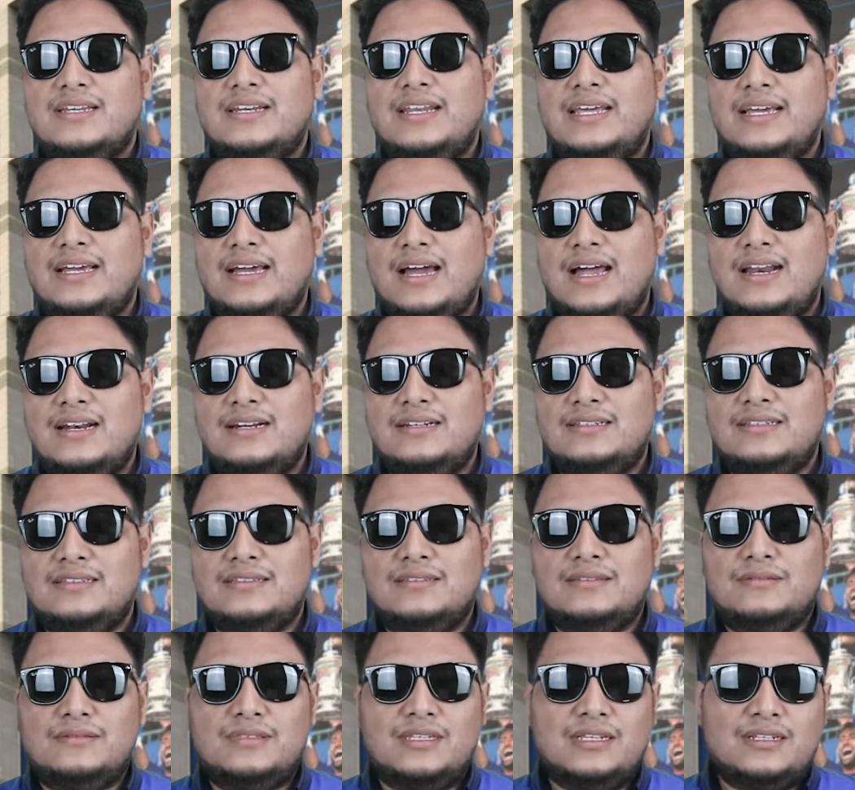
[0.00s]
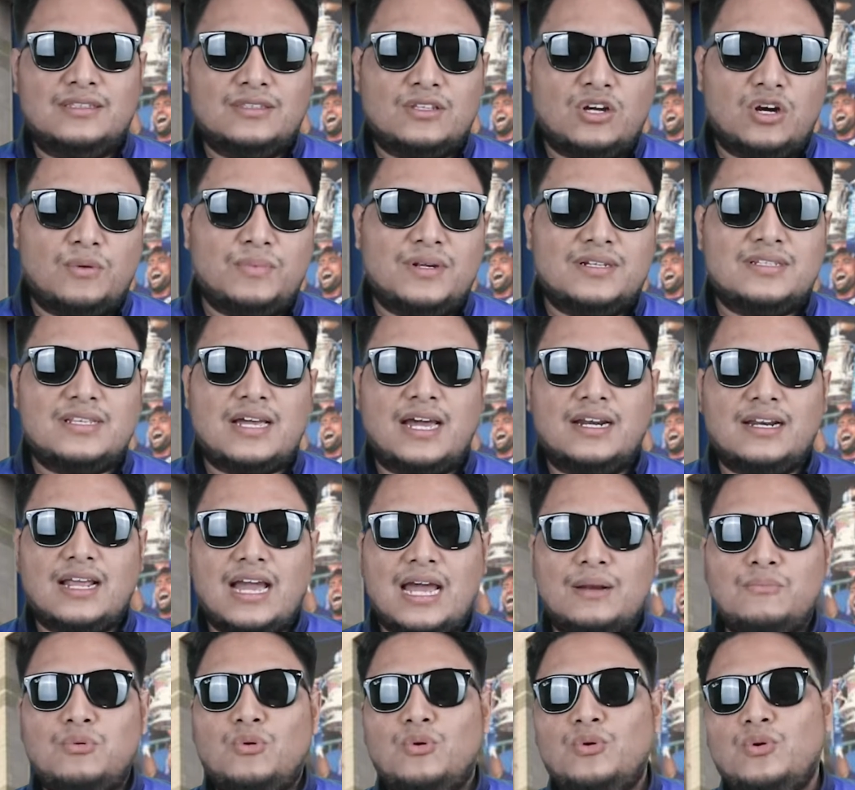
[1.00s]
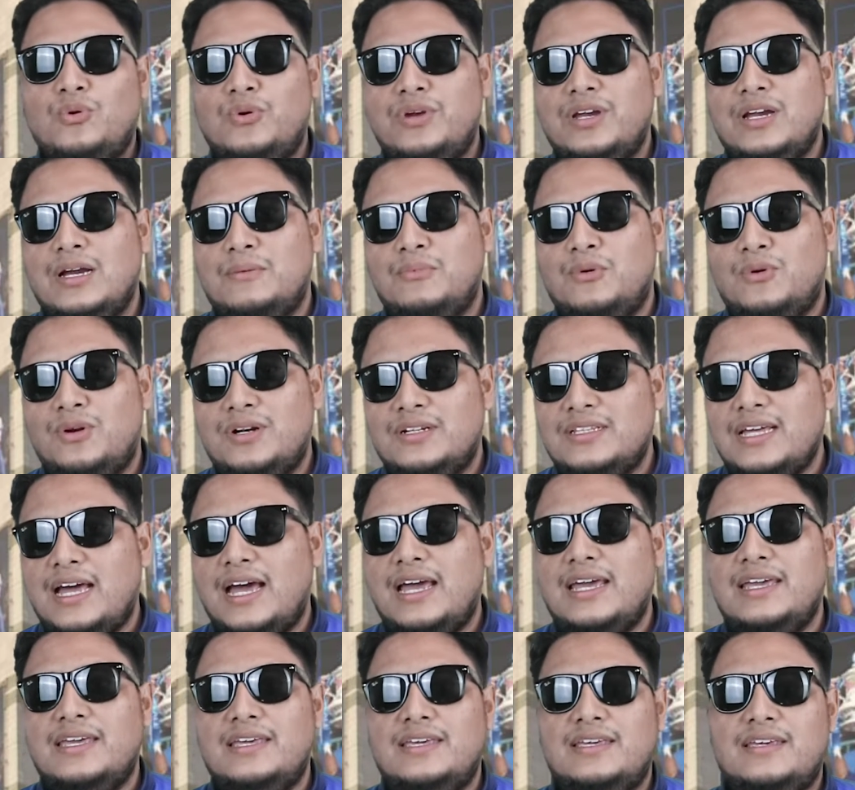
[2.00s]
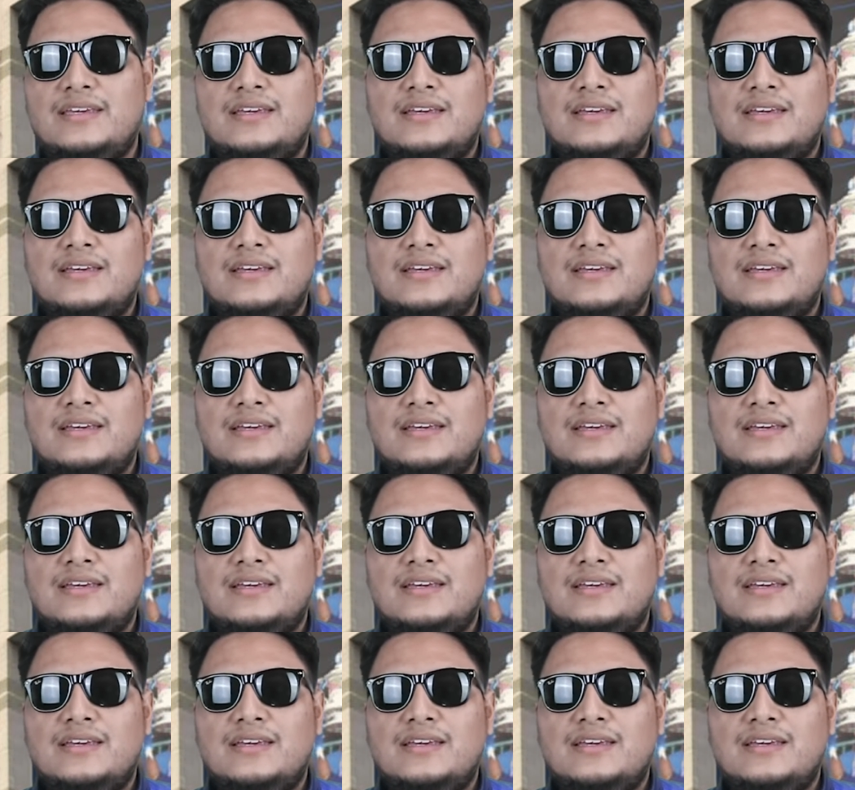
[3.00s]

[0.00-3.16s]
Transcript: ในการติดต่อประสานงานพูดคุยกับคนไทย